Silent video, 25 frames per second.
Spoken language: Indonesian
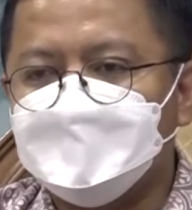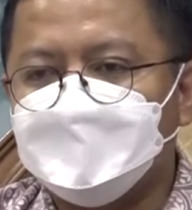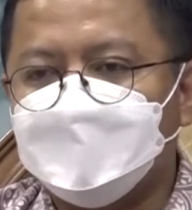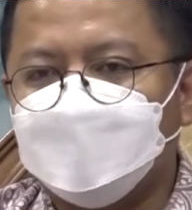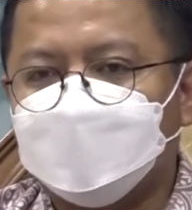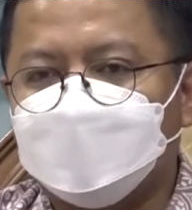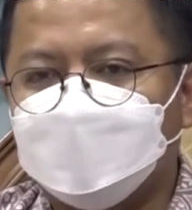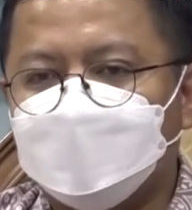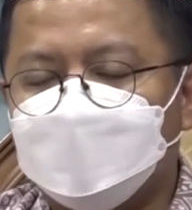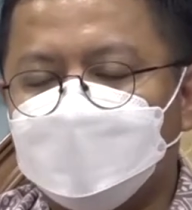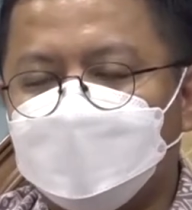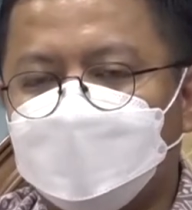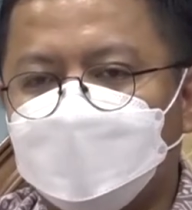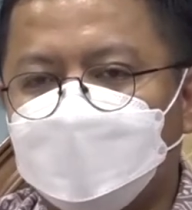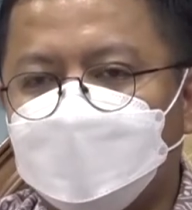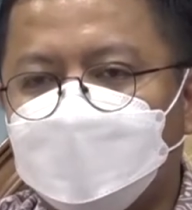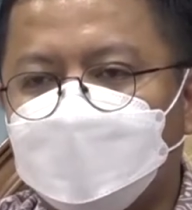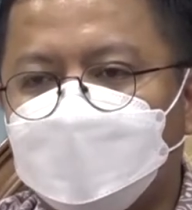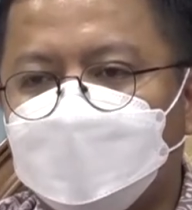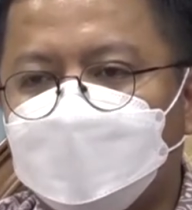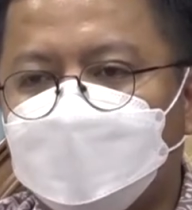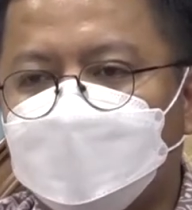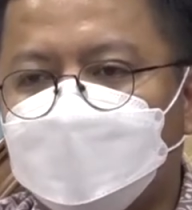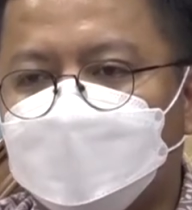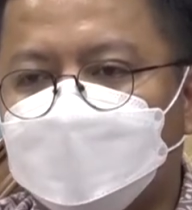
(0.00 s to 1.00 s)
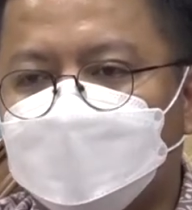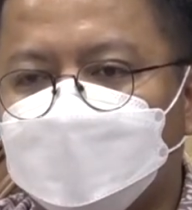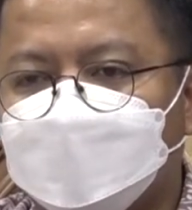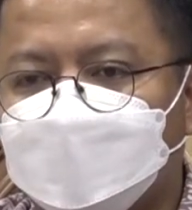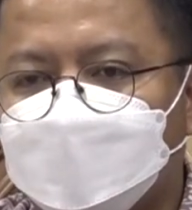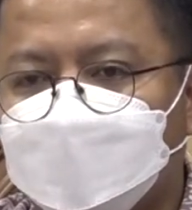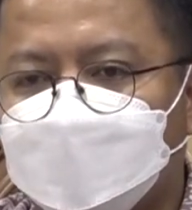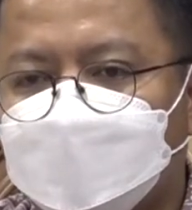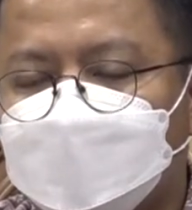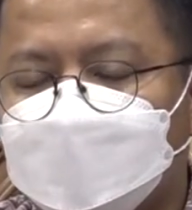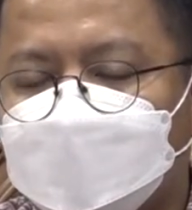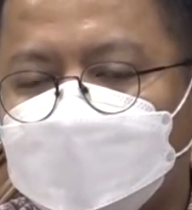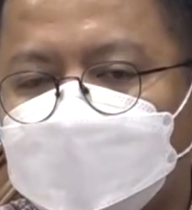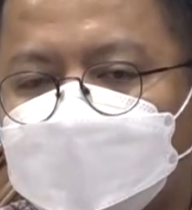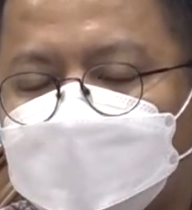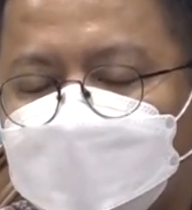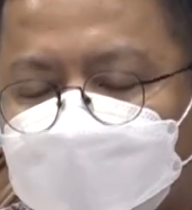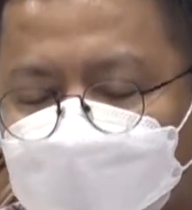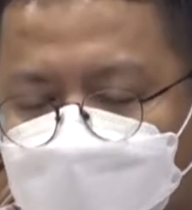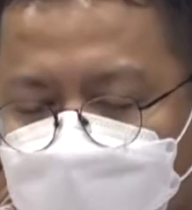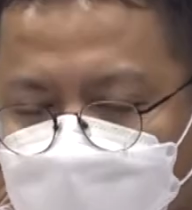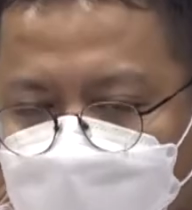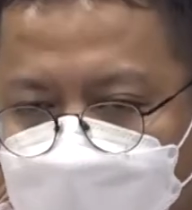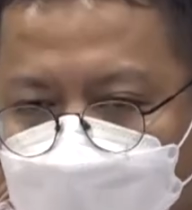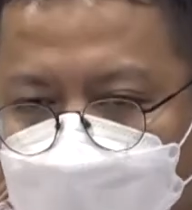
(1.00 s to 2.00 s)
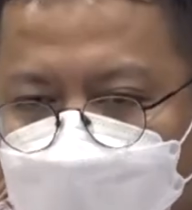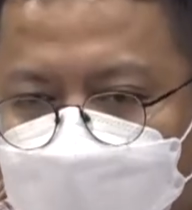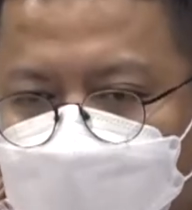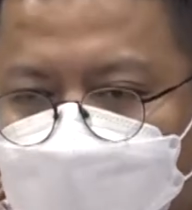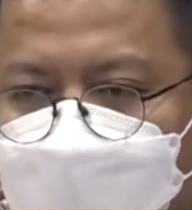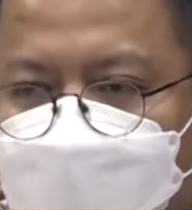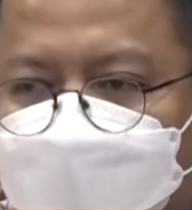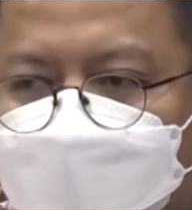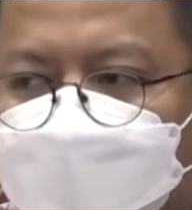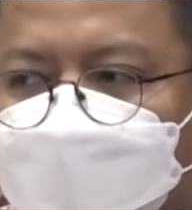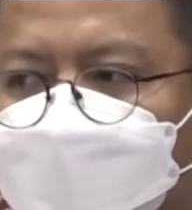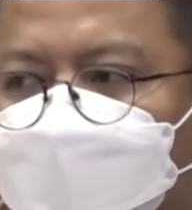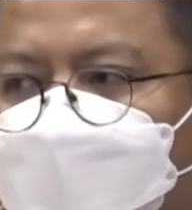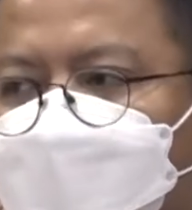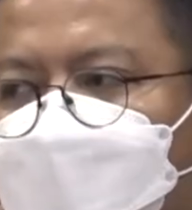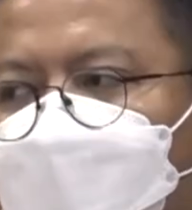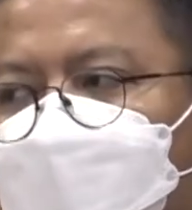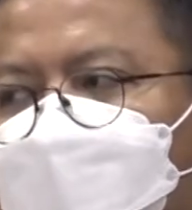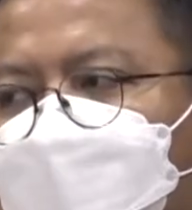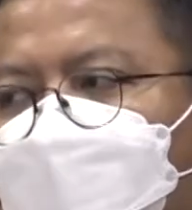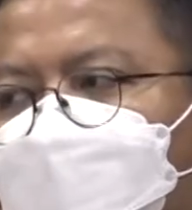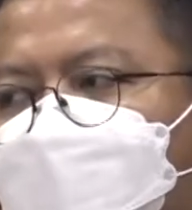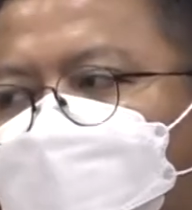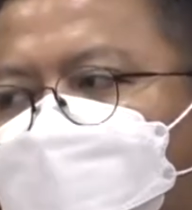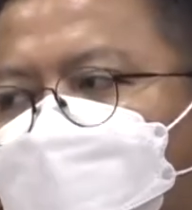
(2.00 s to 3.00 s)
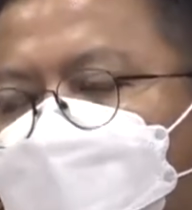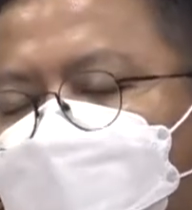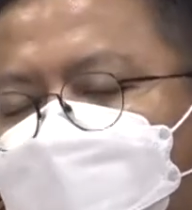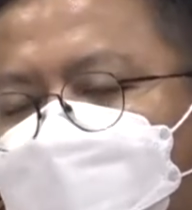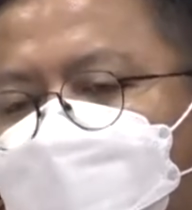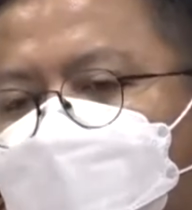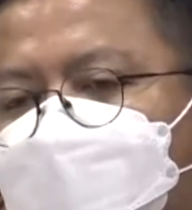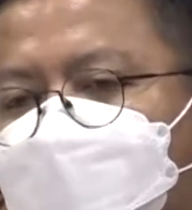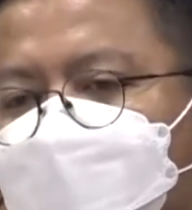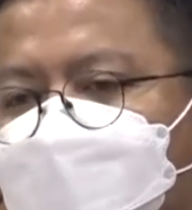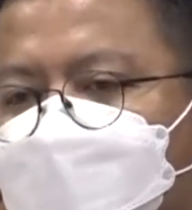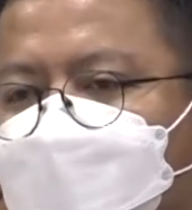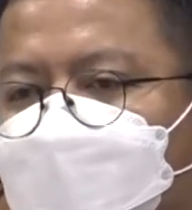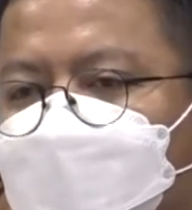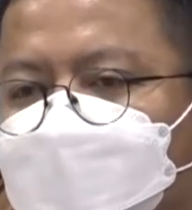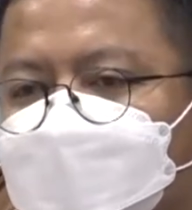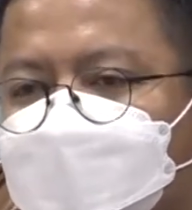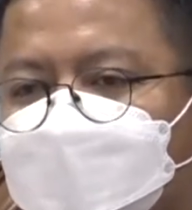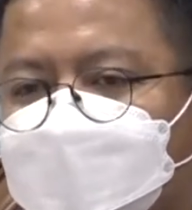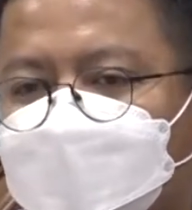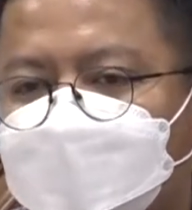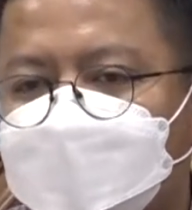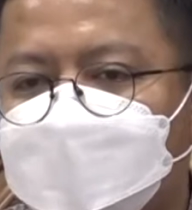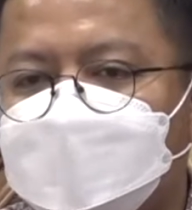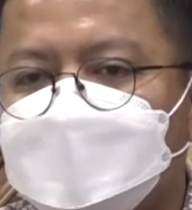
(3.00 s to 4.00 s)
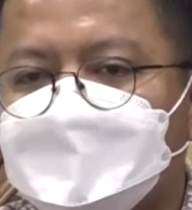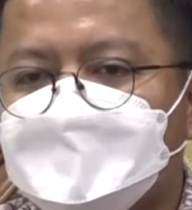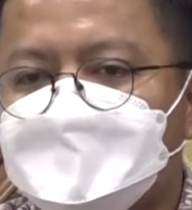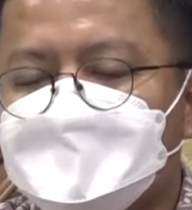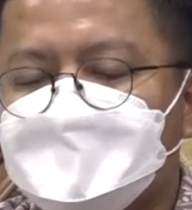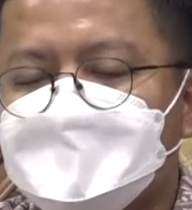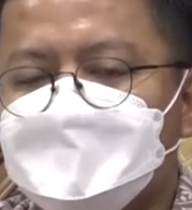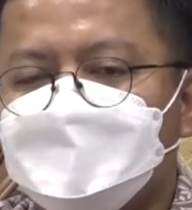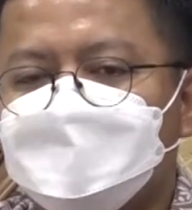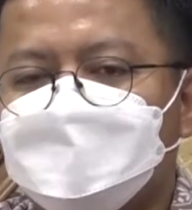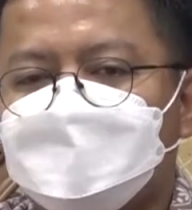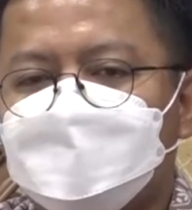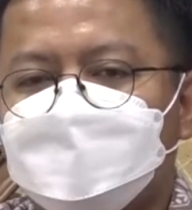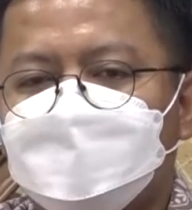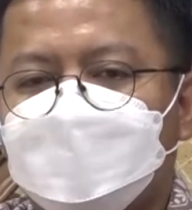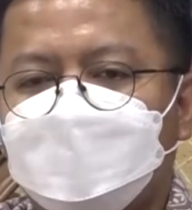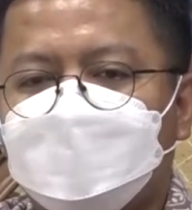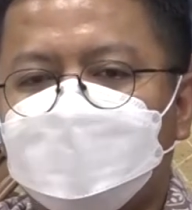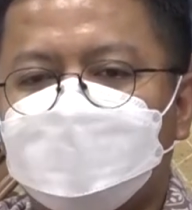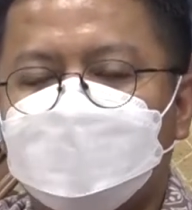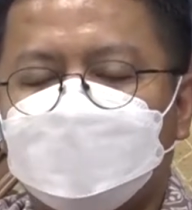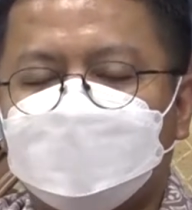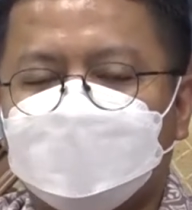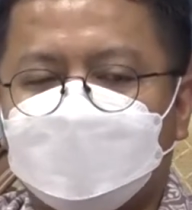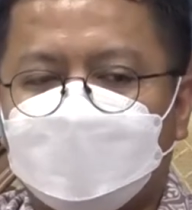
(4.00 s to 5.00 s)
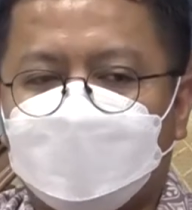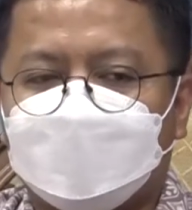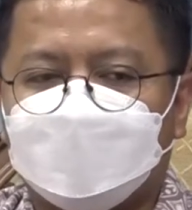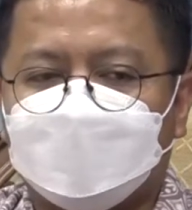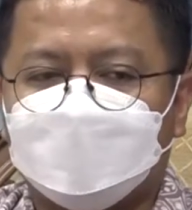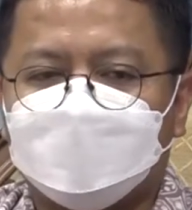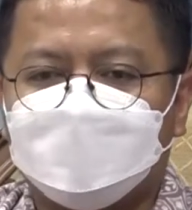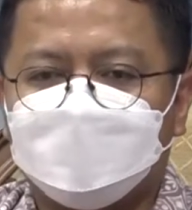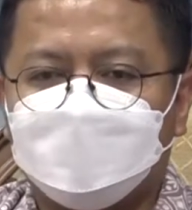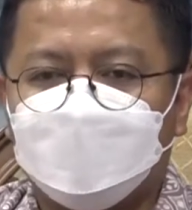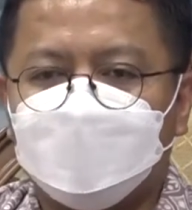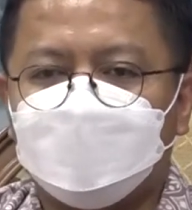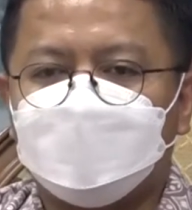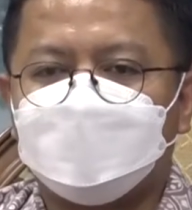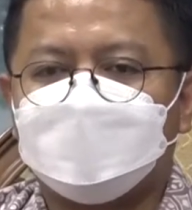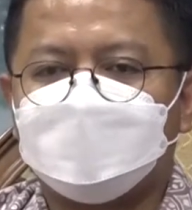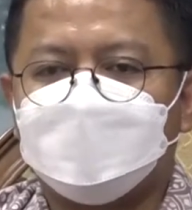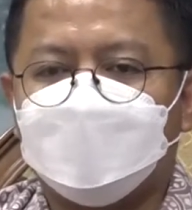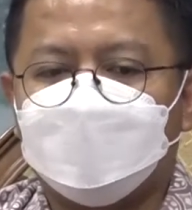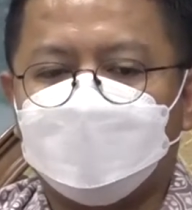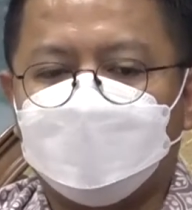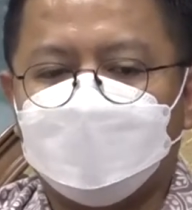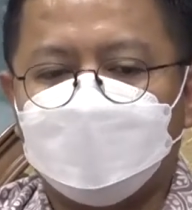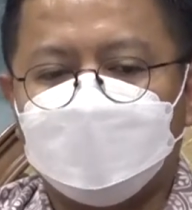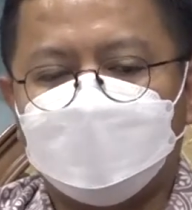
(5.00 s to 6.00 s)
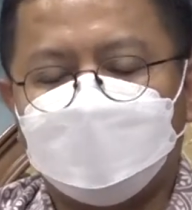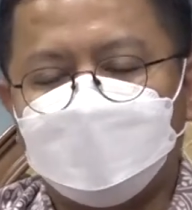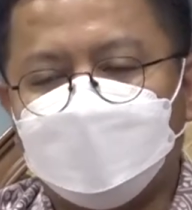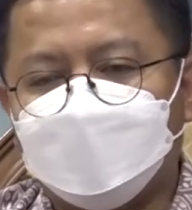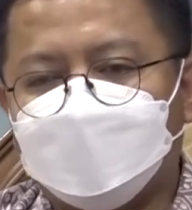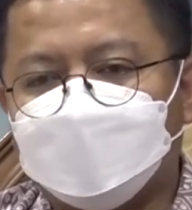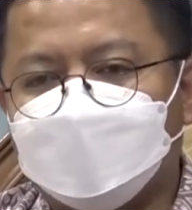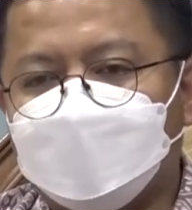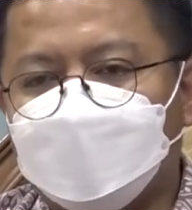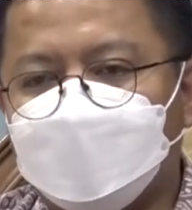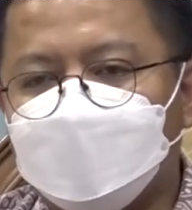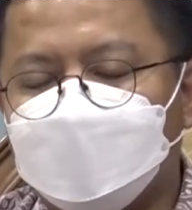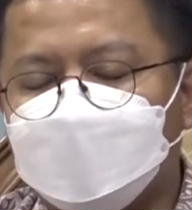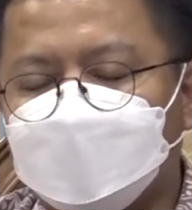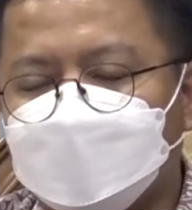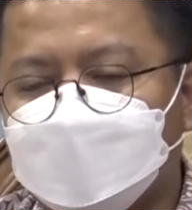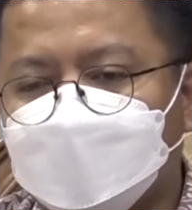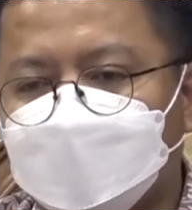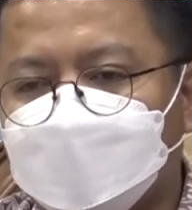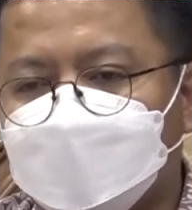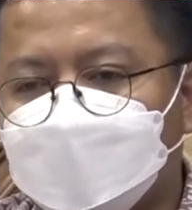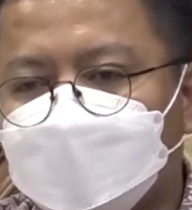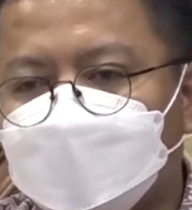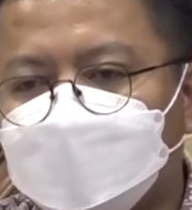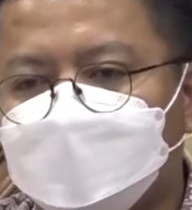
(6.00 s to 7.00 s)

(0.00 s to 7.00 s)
itu di untuk perempuan itu relatif masih rendah dan ini menjadi sasaran empuk bagi fintech e,